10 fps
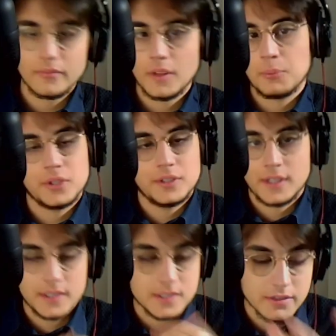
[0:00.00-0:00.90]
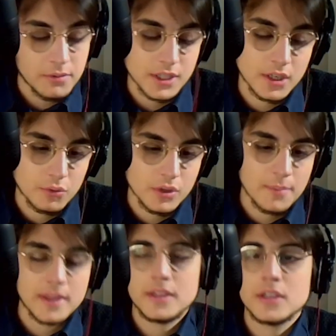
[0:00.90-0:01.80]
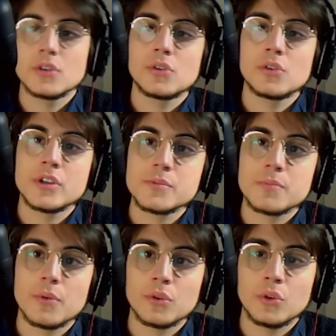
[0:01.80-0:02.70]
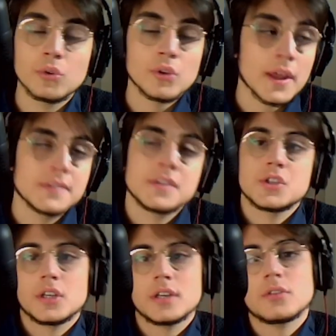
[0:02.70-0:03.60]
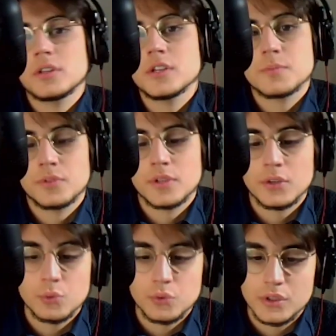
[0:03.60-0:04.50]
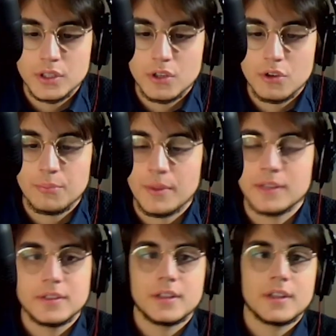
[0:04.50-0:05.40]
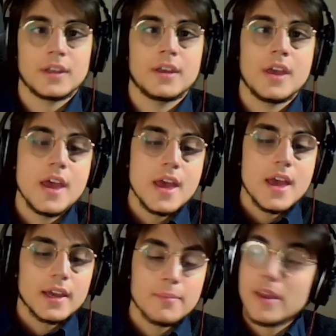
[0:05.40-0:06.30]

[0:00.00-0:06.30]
potete anche scrivermi tranquillamente io rispondo anzi cercherò di rispondere a tutti i commenti che, che mi